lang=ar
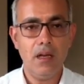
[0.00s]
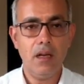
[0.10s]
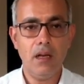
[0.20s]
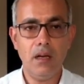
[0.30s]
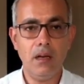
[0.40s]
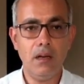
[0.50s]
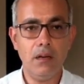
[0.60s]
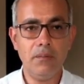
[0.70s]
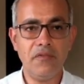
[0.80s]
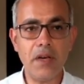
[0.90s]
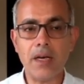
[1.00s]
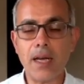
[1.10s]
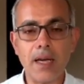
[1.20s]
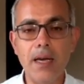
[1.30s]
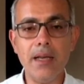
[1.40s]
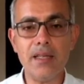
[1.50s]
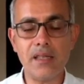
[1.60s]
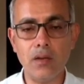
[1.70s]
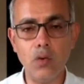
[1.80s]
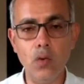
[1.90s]
آه، فكره خارج
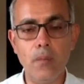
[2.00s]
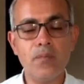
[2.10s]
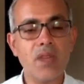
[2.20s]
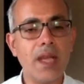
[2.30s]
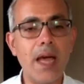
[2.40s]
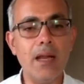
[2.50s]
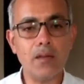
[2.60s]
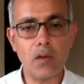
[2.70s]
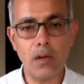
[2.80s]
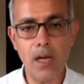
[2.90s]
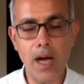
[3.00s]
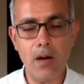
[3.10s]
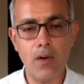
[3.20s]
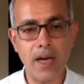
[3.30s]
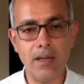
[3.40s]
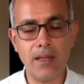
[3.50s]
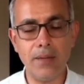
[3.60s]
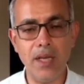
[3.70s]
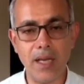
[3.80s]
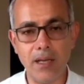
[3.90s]
الصندوق كانت رائعه وكانت
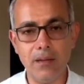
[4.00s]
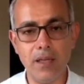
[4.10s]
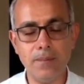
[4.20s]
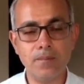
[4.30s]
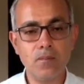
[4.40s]
جميله جدا